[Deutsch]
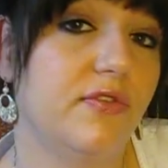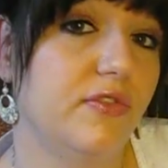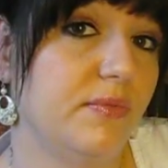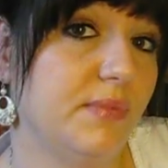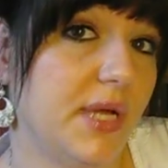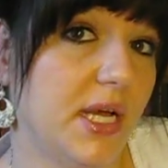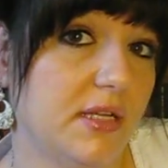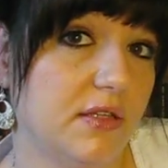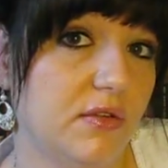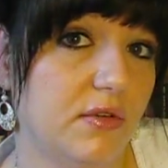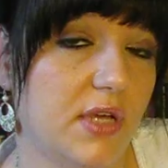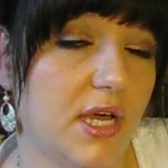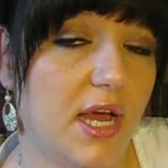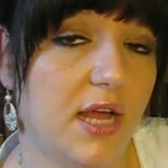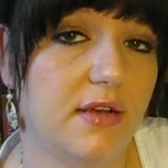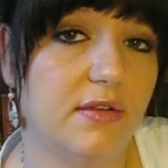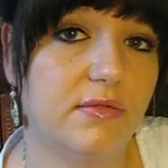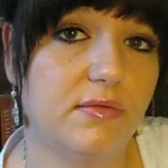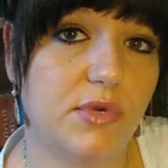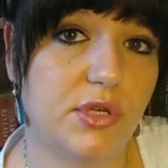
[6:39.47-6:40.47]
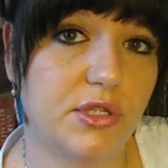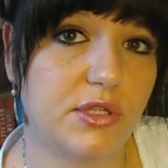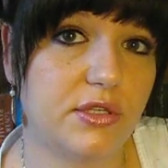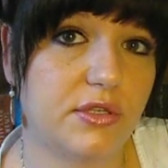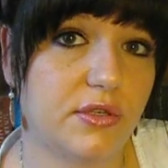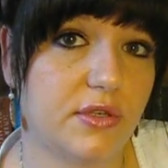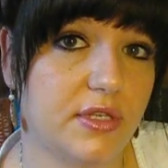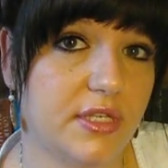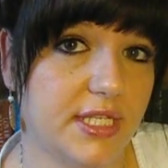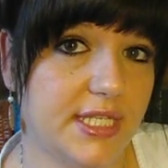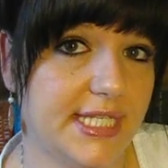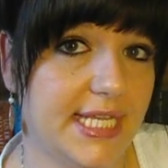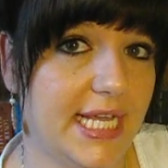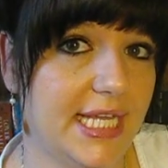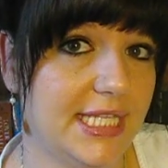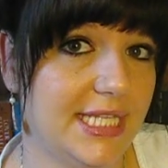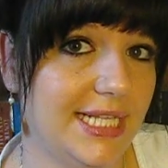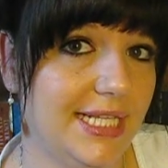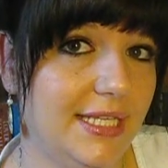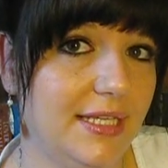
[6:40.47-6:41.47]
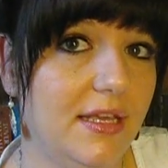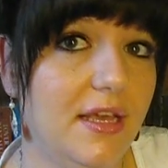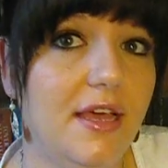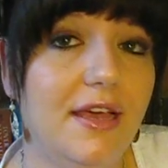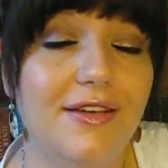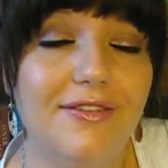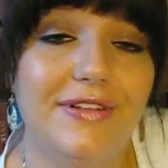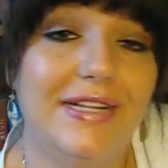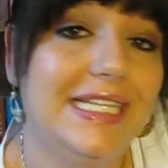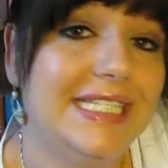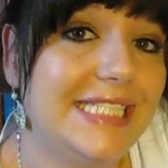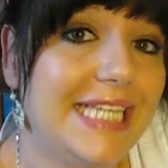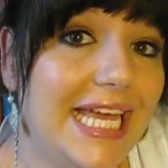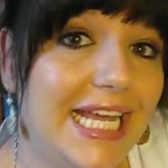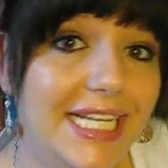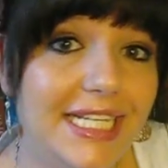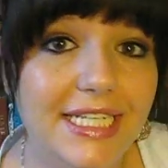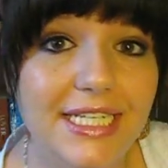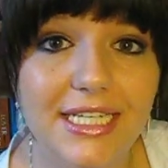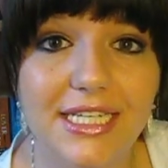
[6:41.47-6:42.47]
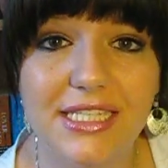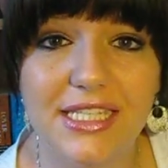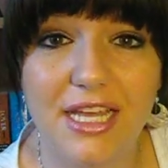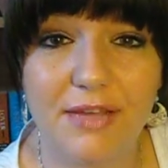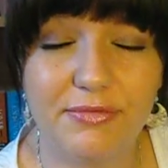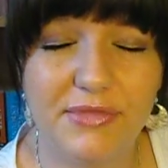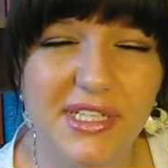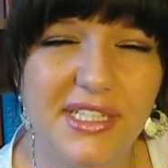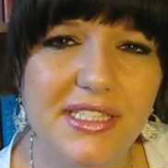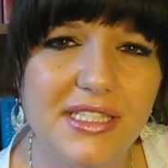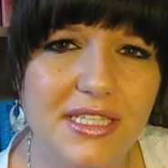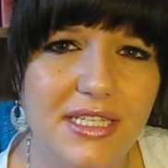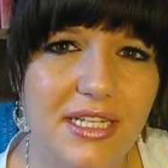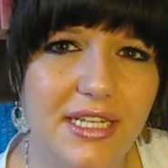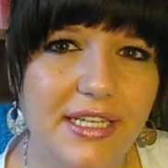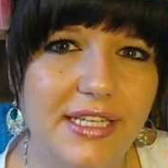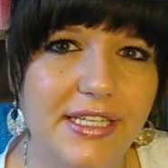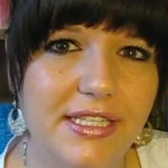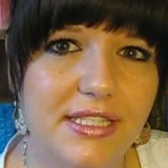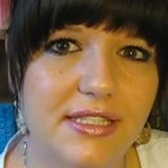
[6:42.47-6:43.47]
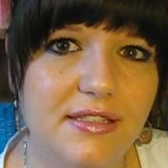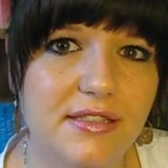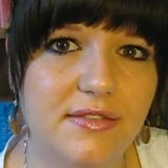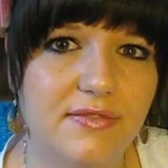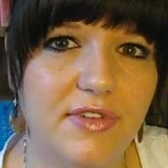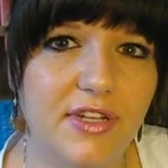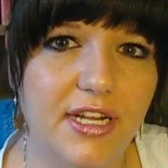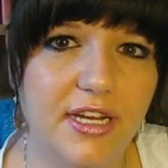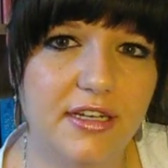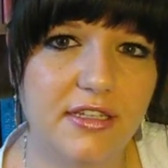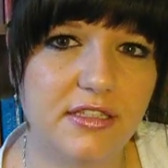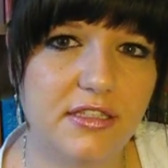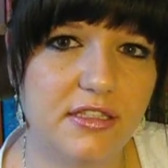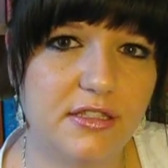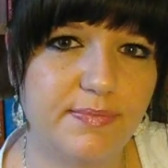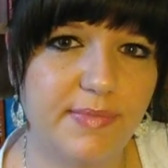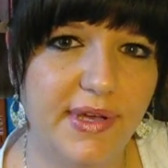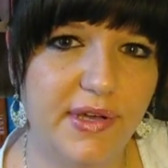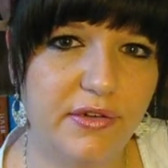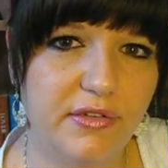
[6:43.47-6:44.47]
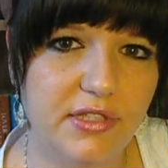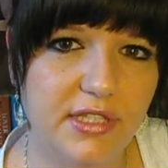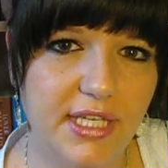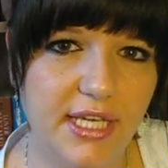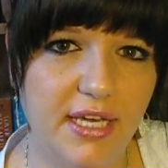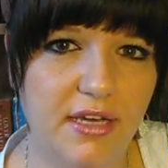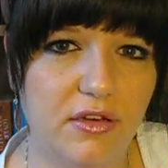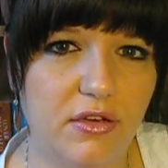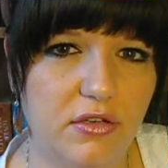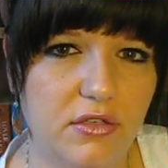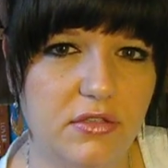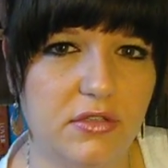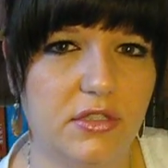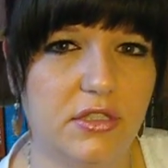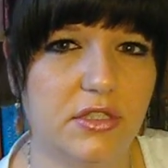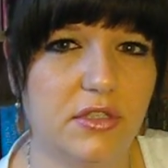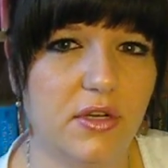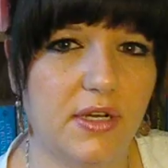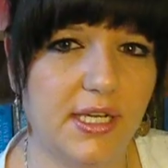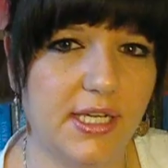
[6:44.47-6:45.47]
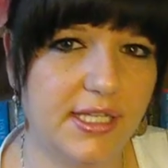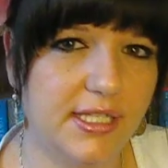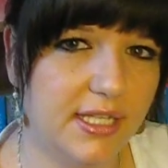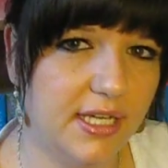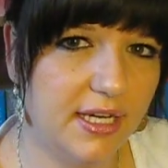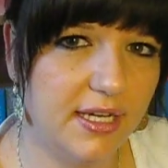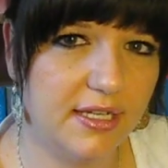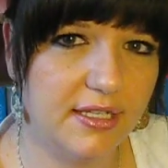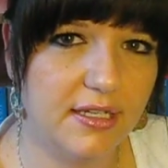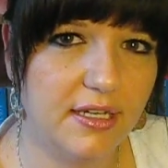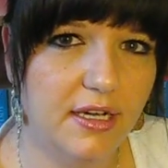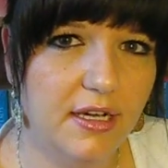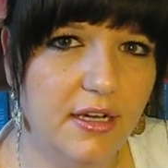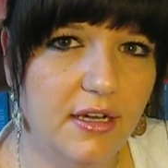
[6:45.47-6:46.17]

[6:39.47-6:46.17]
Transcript: von Mark Mikanen möchte ich euch ans Herz legen. Vielleicht kennt ihr das, habt ihr das gelesen, wie lange ist es bei euch her, könnt ihr euch noch erinnern.